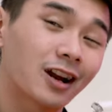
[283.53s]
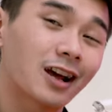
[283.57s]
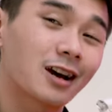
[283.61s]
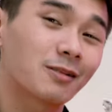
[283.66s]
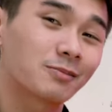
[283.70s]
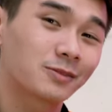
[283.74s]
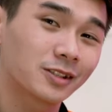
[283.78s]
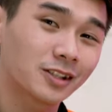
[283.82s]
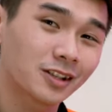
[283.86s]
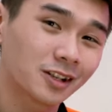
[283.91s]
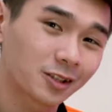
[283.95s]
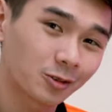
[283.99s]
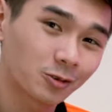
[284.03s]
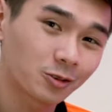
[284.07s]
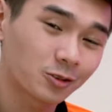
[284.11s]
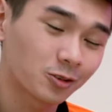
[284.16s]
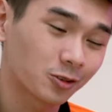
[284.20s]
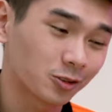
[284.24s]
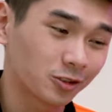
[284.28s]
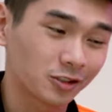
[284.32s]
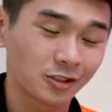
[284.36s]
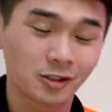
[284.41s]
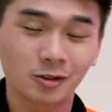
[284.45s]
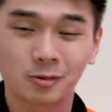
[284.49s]
làm rất là tốt
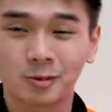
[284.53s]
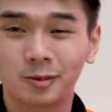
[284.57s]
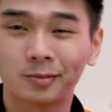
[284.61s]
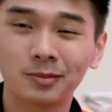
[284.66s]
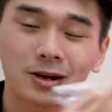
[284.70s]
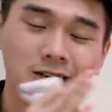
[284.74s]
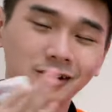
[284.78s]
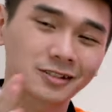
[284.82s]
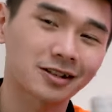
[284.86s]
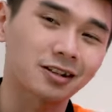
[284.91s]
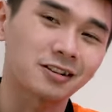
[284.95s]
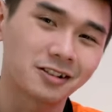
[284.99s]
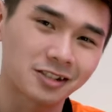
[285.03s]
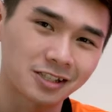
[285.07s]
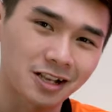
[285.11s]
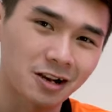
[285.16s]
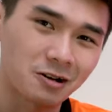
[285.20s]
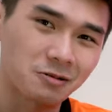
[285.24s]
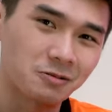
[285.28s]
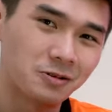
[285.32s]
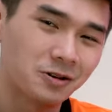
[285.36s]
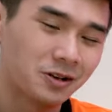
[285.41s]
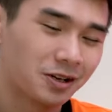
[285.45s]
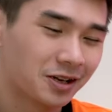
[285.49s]
rồi cho nên mới mang sang đời
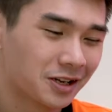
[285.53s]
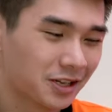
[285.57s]
sau.